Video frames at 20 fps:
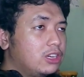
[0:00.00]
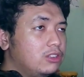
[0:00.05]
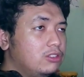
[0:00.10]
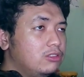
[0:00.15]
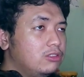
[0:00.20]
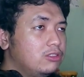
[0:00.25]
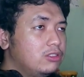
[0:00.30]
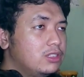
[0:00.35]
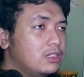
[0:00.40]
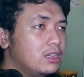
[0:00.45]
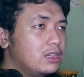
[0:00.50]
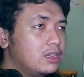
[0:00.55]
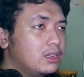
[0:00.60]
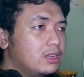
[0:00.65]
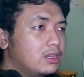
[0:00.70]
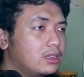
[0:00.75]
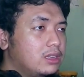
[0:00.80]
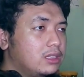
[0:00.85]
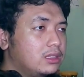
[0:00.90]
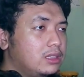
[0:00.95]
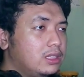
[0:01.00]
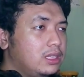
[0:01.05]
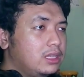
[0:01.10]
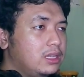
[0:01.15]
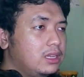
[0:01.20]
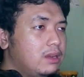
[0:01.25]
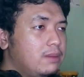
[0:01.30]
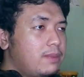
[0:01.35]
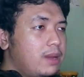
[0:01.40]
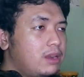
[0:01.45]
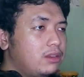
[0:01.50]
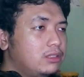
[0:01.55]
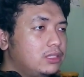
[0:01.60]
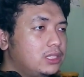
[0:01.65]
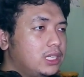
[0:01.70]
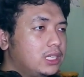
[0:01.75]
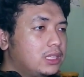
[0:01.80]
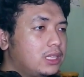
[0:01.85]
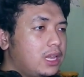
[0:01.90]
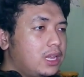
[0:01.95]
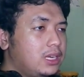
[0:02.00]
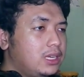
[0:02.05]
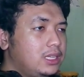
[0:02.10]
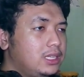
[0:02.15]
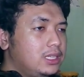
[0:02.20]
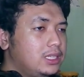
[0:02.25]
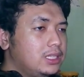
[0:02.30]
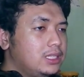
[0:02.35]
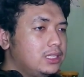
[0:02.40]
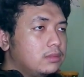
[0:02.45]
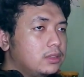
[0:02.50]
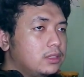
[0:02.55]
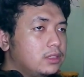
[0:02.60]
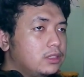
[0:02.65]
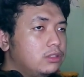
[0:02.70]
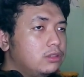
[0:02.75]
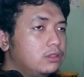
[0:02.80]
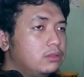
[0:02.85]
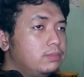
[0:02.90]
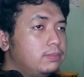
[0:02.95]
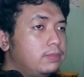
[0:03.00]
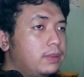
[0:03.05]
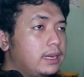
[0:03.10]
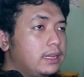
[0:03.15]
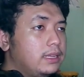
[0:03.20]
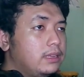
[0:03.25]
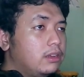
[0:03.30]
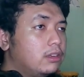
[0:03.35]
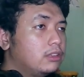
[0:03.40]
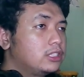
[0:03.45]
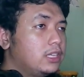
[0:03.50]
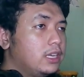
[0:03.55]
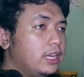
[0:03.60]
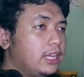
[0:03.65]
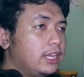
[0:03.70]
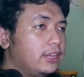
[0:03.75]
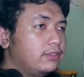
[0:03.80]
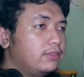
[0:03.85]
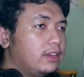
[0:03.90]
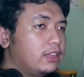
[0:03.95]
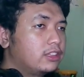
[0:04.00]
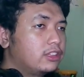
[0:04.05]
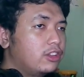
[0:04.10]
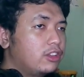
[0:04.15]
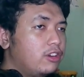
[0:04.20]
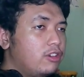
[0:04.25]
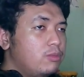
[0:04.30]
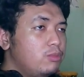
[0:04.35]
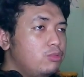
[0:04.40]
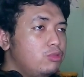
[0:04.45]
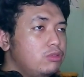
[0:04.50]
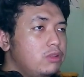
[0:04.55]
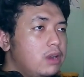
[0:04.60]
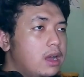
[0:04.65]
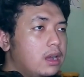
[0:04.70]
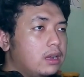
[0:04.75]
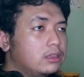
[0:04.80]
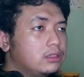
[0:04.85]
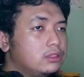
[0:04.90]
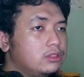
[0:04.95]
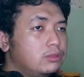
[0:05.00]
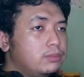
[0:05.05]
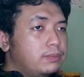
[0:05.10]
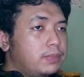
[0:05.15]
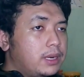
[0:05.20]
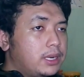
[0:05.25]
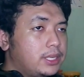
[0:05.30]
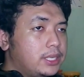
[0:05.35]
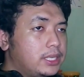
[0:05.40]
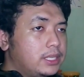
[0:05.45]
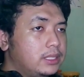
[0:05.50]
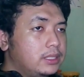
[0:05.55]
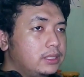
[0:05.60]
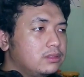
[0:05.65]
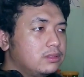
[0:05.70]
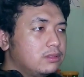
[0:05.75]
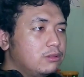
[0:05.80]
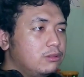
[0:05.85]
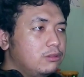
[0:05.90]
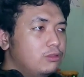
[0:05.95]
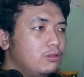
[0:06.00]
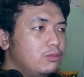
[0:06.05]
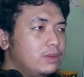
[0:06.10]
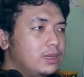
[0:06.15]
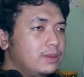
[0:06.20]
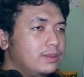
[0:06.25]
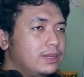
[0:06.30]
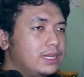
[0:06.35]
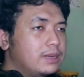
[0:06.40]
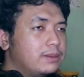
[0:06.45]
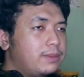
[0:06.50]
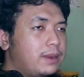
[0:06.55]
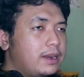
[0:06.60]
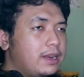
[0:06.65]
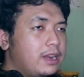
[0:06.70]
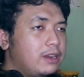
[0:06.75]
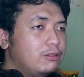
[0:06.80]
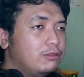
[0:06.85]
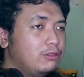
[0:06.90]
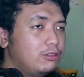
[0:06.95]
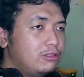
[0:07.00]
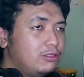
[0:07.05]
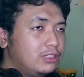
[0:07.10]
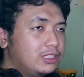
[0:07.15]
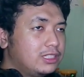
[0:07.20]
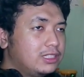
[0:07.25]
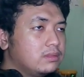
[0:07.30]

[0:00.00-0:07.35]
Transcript: juga ketiga manusia tadi superior slave atau budak super ya oh bener-bener pada nurut